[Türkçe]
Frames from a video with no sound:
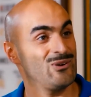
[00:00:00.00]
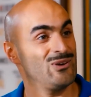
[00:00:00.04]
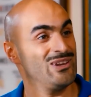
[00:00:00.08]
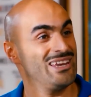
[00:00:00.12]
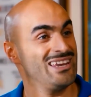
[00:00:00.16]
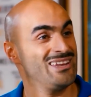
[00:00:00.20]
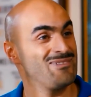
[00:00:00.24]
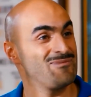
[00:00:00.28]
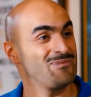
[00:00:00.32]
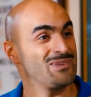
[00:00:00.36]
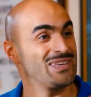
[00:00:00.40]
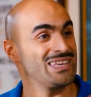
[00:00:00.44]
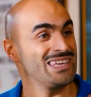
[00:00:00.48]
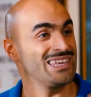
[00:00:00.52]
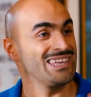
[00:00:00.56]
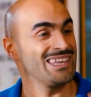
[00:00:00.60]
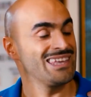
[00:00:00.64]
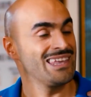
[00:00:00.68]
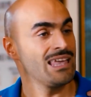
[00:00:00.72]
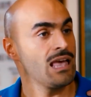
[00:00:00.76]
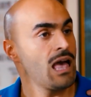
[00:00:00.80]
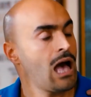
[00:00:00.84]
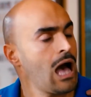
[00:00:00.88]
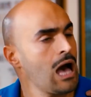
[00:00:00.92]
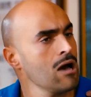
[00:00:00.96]
Öyle mi?
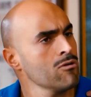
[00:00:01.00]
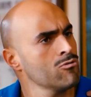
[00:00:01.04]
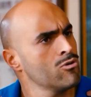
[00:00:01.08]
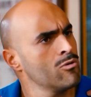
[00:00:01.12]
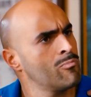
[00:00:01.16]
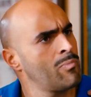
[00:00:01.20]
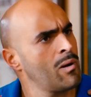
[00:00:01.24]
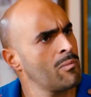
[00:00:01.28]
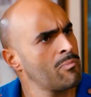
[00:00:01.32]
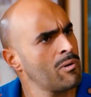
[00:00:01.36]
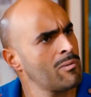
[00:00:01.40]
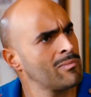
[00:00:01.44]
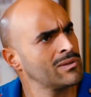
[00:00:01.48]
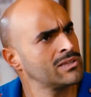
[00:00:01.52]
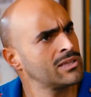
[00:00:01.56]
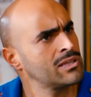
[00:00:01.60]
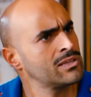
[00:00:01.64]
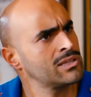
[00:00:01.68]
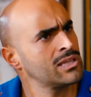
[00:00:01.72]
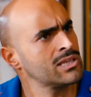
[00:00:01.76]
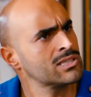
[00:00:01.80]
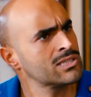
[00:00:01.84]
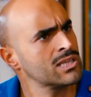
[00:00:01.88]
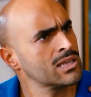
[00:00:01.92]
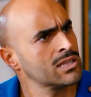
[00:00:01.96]
Havnu babama
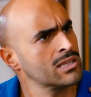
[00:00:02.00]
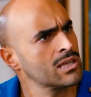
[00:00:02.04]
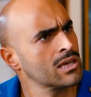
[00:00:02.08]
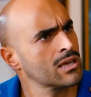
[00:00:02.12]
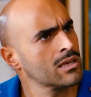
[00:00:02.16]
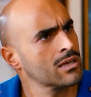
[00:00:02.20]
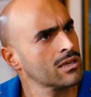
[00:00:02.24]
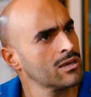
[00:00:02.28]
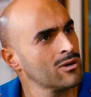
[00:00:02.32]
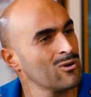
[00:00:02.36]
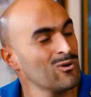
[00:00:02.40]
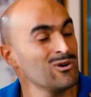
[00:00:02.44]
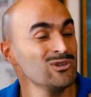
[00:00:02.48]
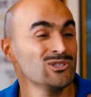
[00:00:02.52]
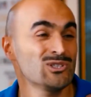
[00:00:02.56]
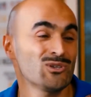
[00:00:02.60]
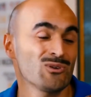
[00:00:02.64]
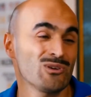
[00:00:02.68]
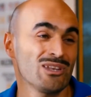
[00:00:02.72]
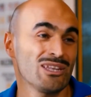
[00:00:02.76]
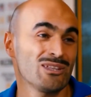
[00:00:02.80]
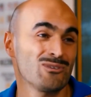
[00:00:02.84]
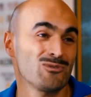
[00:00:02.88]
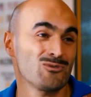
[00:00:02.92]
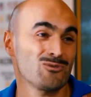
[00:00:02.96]
da desene. O
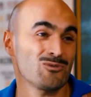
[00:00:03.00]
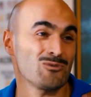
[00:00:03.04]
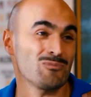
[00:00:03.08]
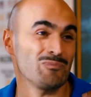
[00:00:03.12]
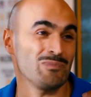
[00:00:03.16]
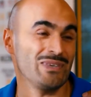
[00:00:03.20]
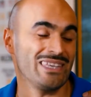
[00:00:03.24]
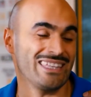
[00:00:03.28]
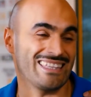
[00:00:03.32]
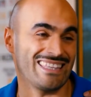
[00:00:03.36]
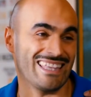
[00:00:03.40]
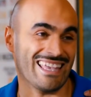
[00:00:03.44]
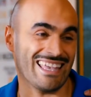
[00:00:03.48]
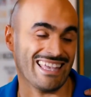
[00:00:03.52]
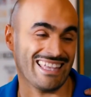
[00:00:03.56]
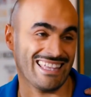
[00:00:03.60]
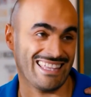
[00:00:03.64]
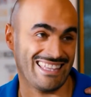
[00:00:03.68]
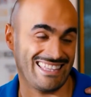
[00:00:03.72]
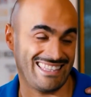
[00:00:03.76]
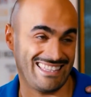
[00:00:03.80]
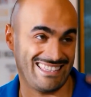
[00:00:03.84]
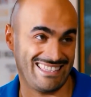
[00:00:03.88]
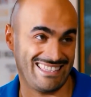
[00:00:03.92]
hiç öyle düşünmeyi de.